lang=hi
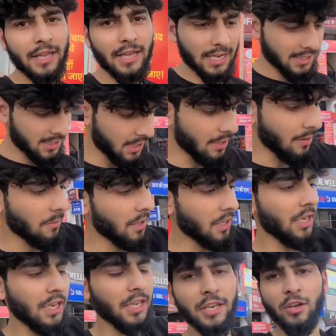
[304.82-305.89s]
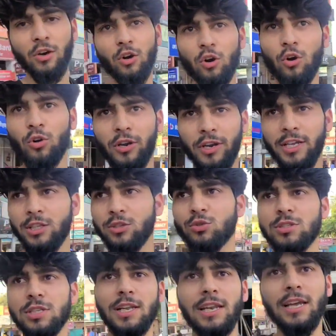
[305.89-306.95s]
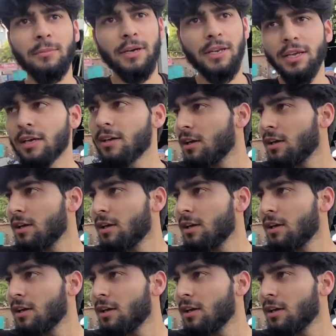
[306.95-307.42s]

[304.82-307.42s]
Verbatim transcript: यहाँ से नमकीन और रियल जूस ले लिया मैंने